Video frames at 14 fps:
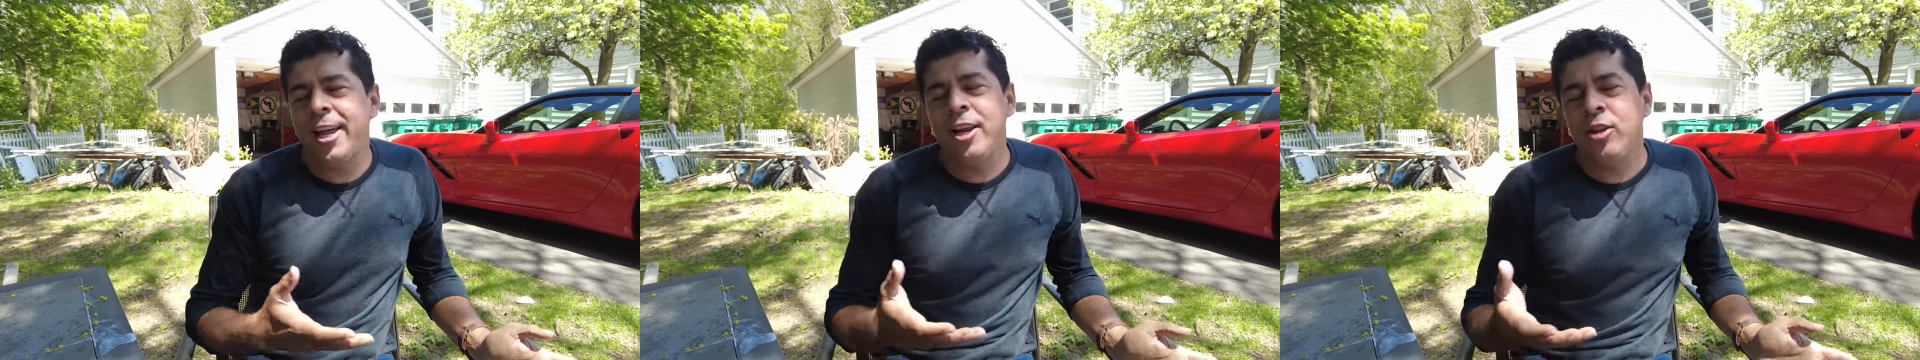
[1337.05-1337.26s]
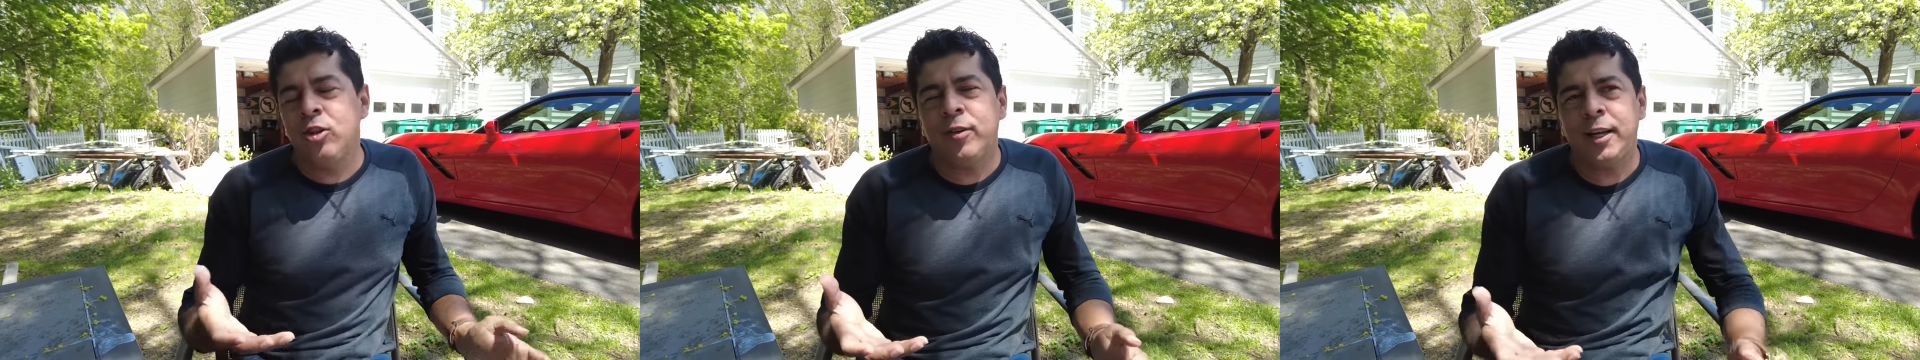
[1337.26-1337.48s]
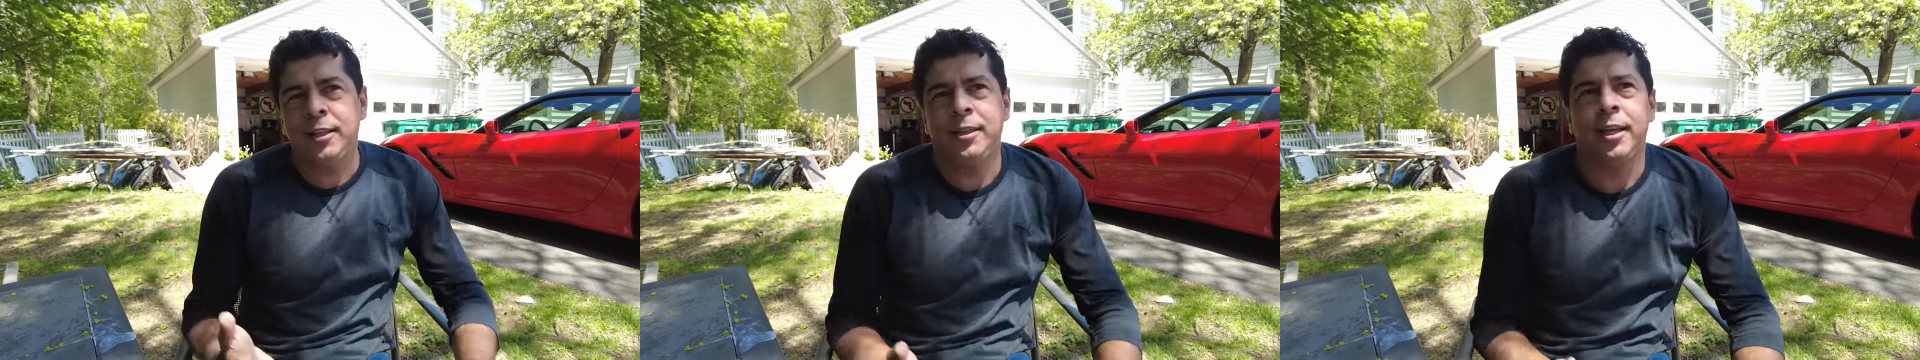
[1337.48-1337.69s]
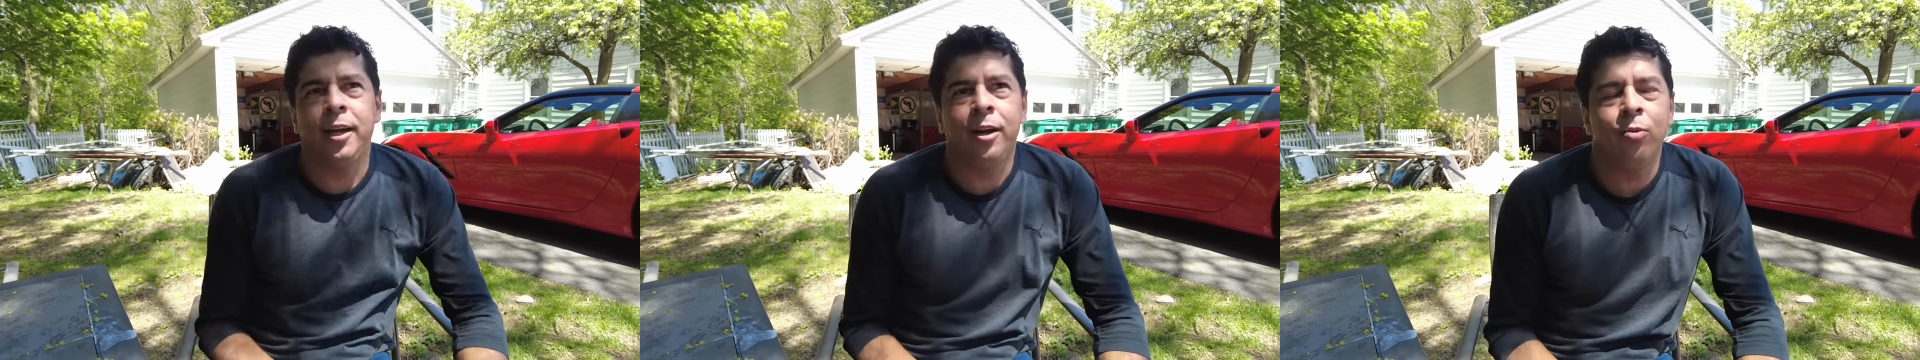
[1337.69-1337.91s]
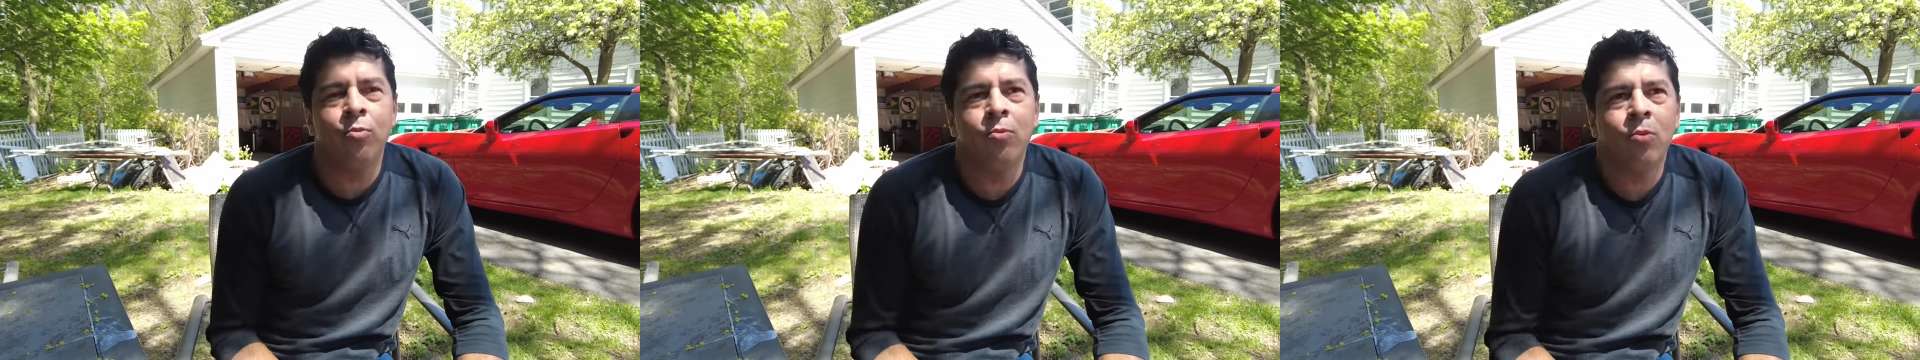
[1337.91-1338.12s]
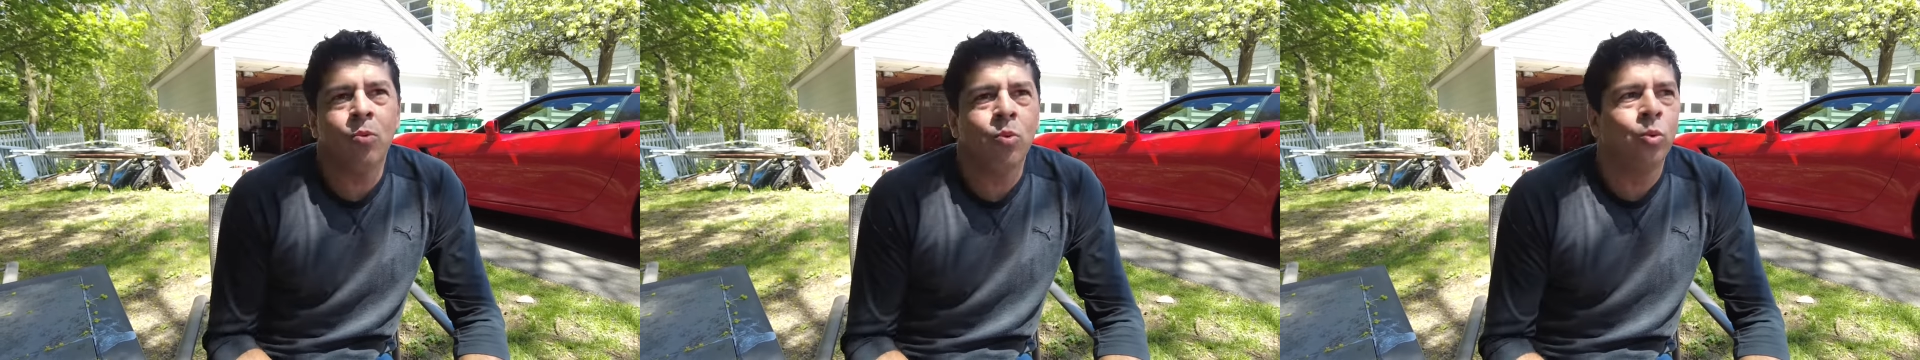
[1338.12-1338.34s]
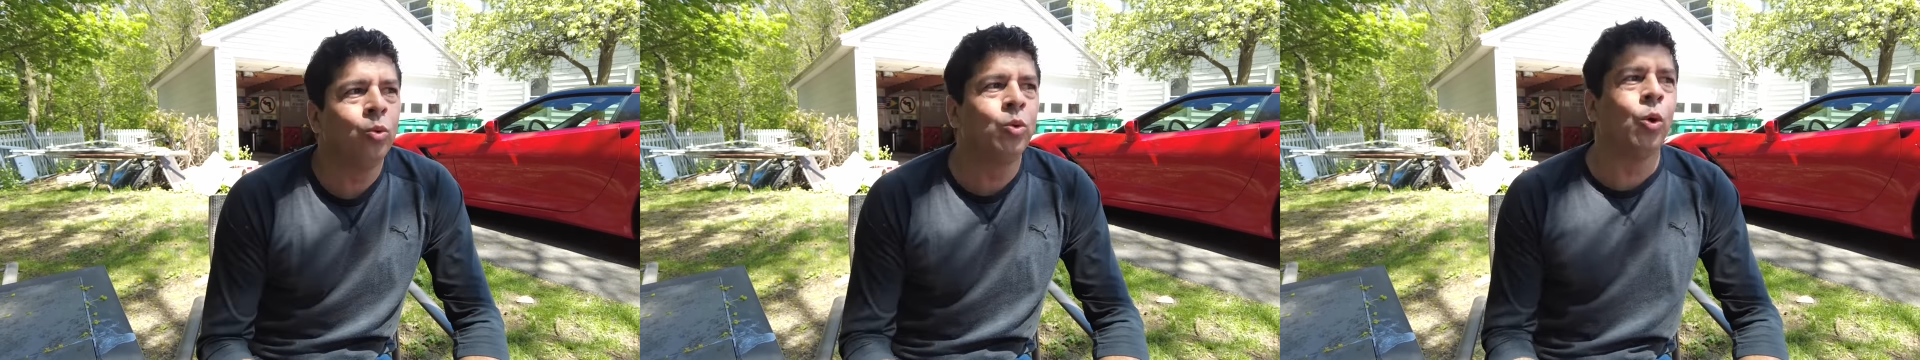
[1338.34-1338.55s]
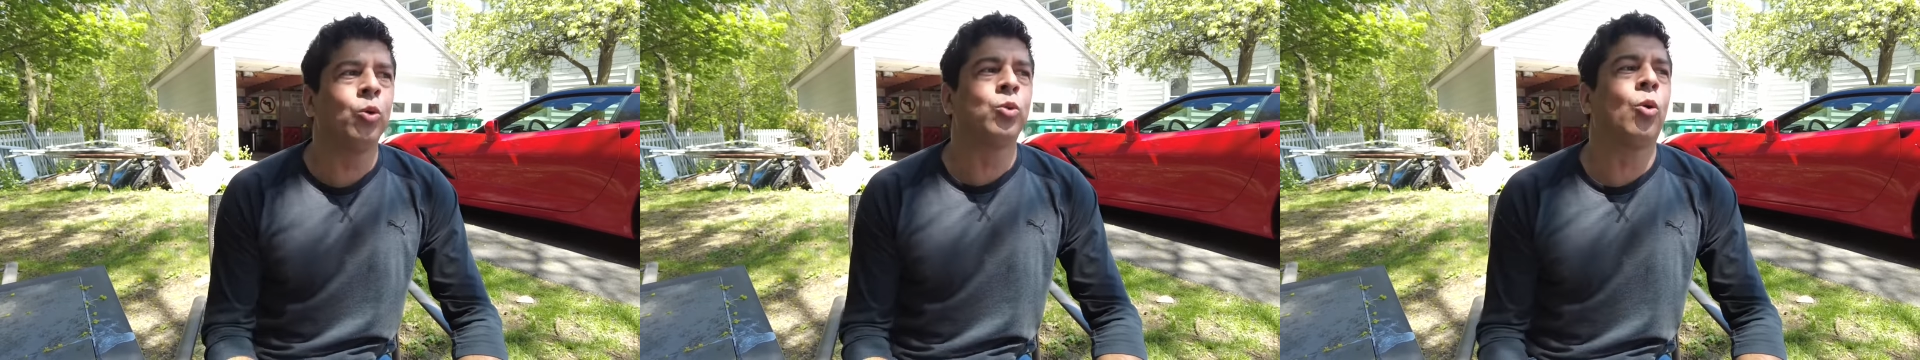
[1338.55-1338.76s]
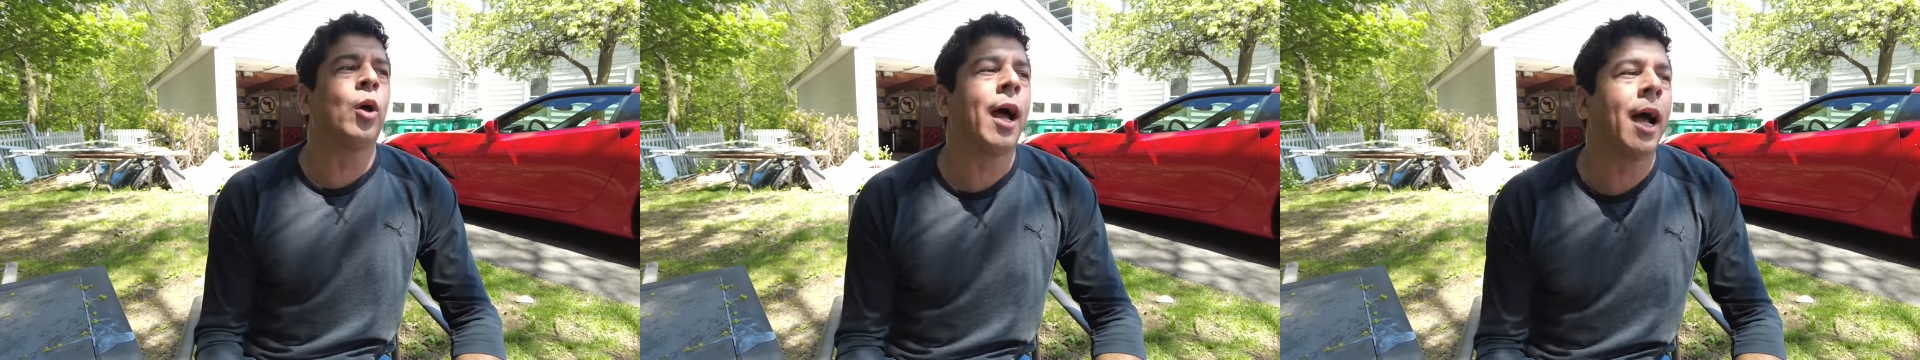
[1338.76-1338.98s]
ele não vai ter um, o,
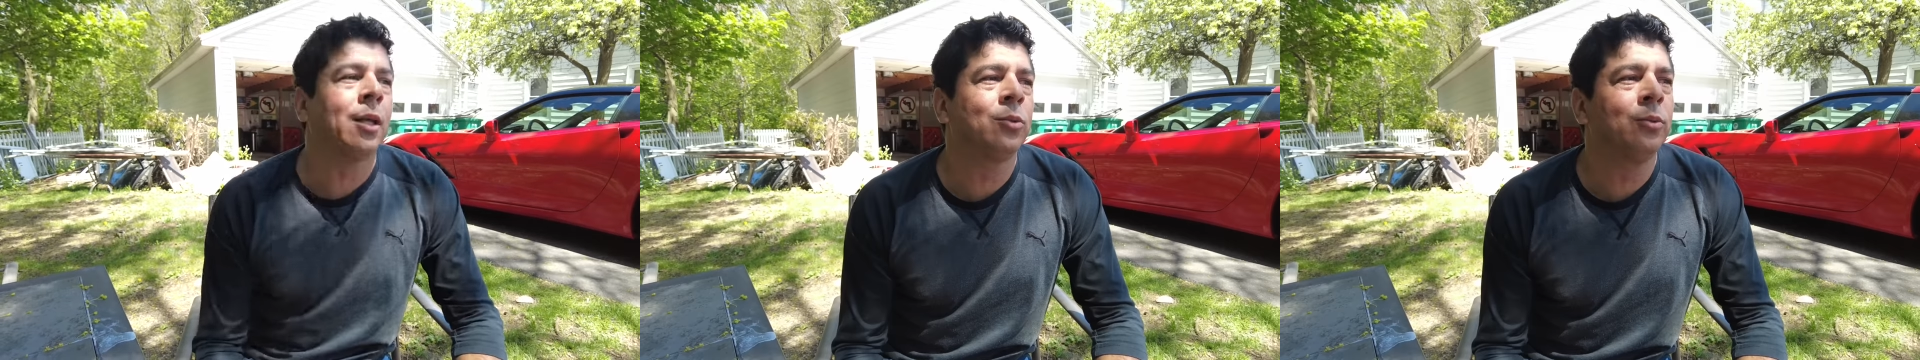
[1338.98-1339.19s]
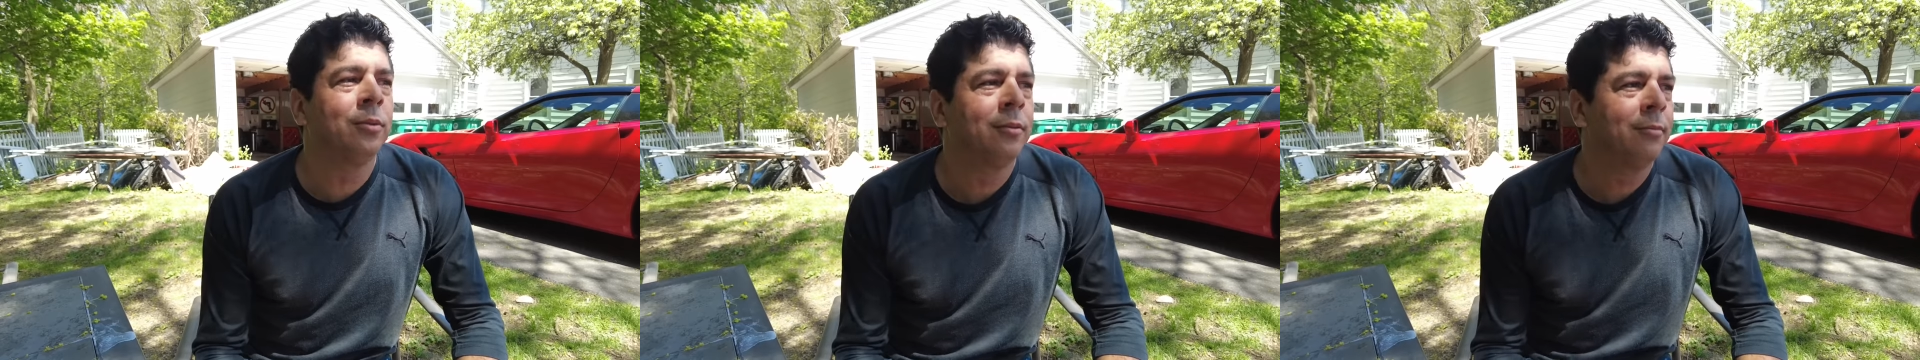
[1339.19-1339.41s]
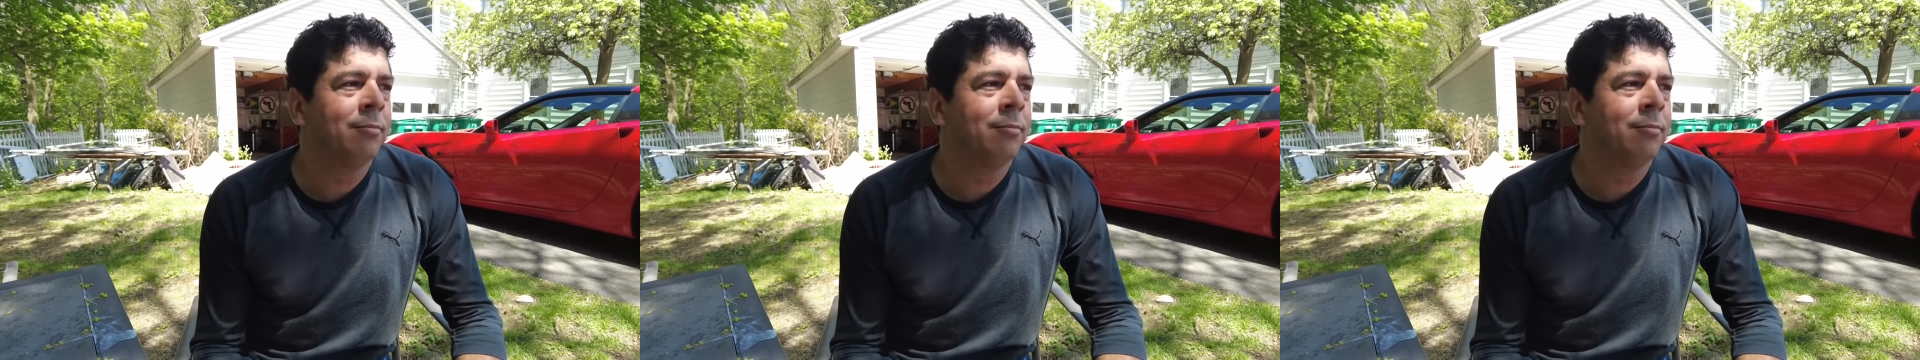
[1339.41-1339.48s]
doutorado.